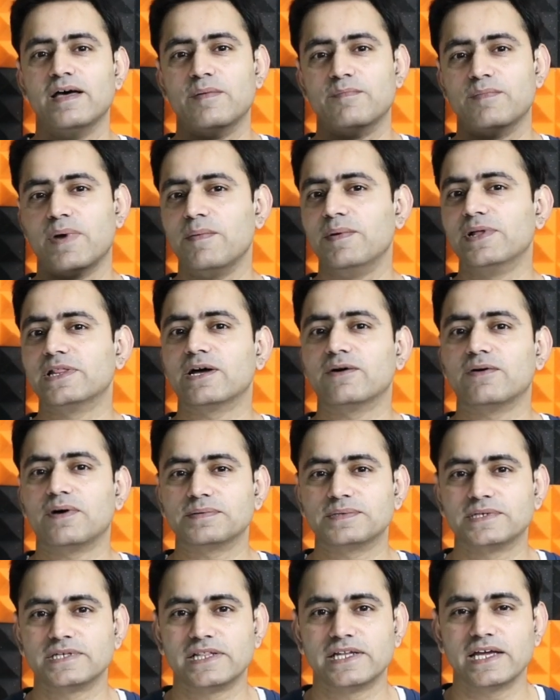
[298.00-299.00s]
मैं मिलता हूँ
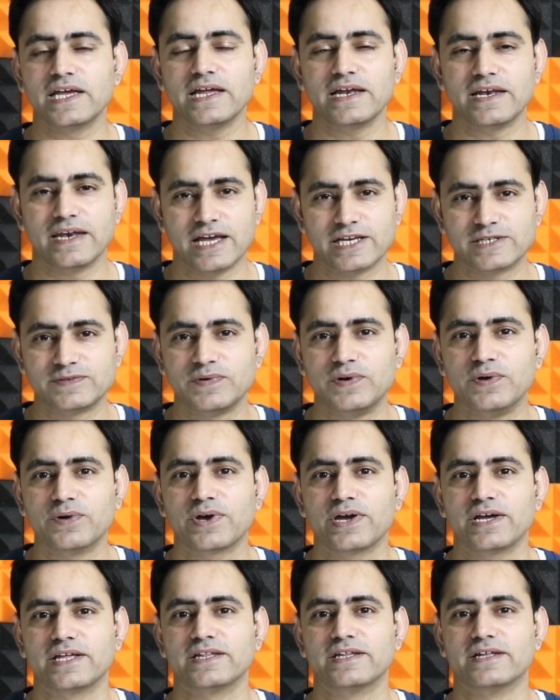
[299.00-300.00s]
आपसे जल्दी ही नेक्स्ट वीडियो
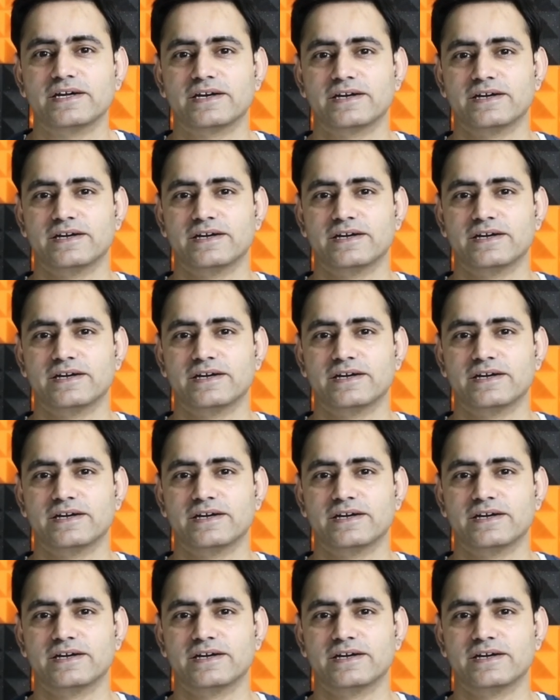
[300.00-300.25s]
के अंदर